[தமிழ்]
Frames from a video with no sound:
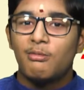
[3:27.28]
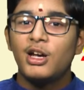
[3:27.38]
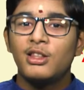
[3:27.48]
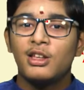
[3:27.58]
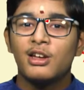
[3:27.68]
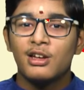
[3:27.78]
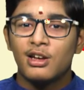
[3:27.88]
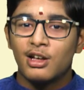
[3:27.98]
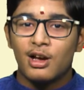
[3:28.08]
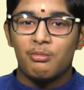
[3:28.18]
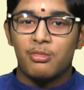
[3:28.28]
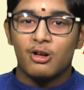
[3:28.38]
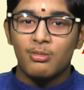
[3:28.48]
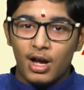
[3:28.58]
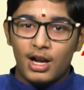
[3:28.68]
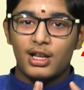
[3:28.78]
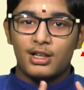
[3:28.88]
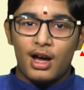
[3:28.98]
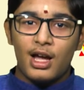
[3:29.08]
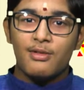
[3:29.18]
மாதிரி திருடினதுக்கப்புறம் அந்த
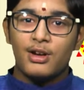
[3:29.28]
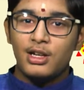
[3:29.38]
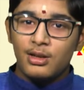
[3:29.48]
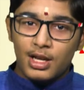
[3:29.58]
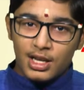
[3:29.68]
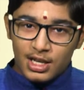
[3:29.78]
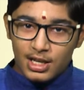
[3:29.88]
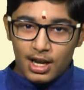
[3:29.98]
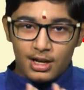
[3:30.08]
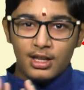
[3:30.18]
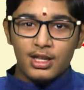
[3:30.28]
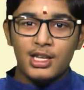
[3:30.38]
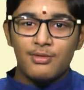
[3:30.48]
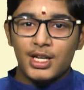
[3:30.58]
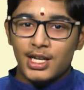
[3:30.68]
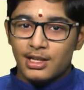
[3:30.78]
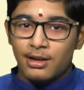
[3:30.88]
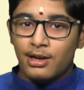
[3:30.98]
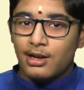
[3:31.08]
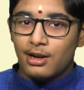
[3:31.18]
தாய் வந்து இங் இந்த சைடு இவன் இங்கே
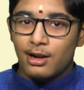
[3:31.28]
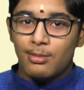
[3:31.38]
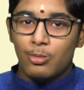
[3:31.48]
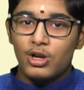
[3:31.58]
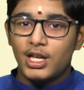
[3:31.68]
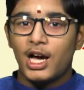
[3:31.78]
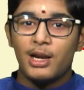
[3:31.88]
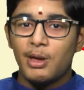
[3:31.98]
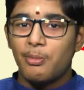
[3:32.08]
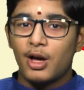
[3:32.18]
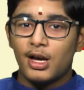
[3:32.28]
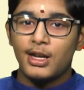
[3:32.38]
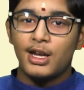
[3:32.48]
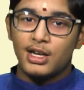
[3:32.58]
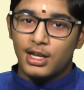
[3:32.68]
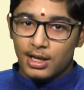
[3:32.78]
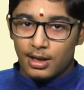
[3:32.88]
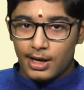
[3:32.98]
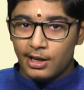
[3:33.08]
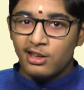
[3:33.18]
திருடின்னு இருக்கும்போது யாருமே பார்க்கல அந்த
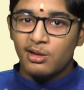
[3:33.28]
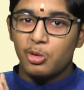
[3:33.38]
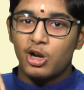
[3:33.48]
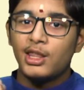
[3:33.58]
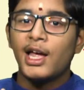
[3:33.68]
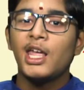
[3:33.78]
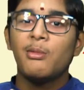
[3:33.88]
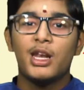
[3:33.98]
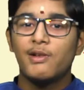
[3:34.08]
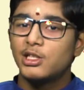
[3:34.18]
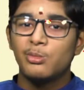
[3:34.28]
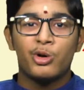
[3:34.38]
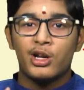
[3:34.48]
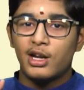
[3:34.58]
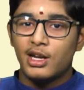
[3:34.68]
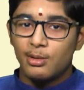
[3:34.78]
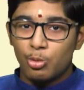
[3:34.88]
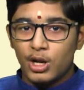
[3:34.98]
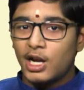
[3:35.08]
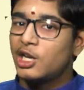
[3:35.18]
எடுத்துகிட்டு போன தலை மேலே வச்சுட்டு போன அந்த
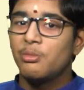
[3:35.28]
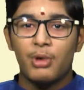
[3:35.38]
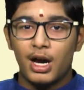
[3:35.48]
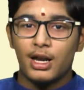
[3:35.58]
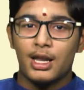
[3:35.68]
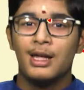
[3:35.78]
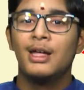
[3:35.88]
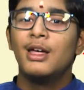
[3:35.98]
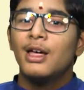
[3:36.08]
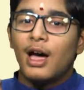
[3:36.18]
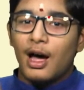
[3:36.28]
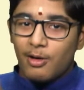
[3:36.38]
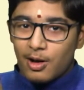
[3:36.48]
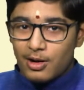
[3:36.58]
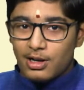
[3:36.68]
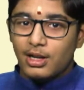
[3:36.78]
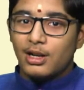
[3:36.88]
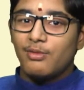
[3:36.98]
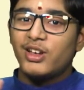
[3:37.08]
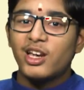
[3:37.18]
மூடாட்டியும் பார்க்கல அவள் வந்து
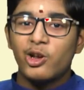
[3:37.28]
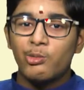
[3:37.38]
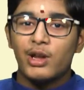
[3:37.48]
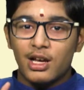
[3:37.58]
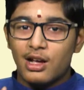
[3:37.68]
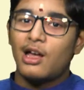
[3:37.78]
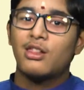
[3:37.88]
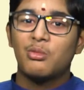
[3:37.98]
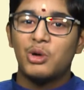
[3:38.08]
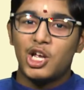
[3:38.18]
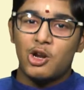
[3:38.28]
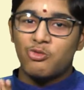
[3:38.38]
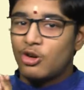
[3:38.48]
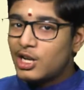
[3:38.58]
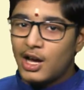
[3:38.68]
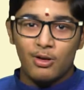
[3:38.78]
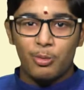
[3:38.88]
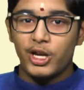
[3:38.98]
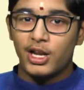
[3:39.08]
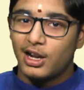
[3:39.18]
அந்த விற்கணும் எனக்கு காசு படிக்கணும்னு சொல்லிட்டு
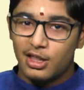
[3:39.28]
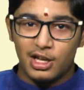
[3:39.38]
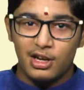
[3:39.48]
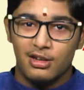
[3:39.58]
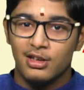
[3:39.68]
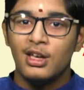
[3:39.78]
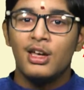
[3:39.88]
அவள் போயிட்டான் அந்த சைடு